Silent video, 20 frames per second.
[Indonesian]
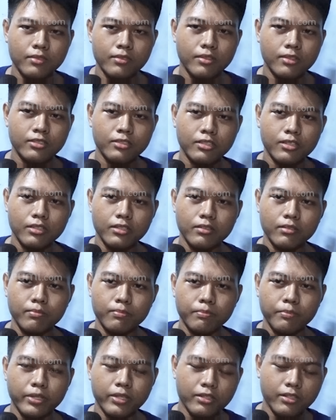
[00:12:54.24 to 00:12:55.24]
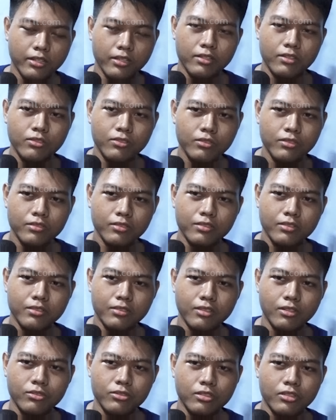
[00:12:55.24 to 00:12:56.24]
merasa pengen nggak ikut
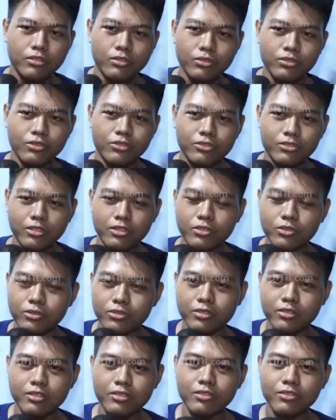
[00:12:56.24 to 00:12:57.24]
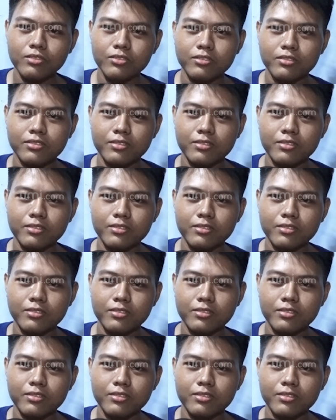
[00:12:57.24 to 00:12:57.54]
nggak usah ikut nggak usah ikut gitu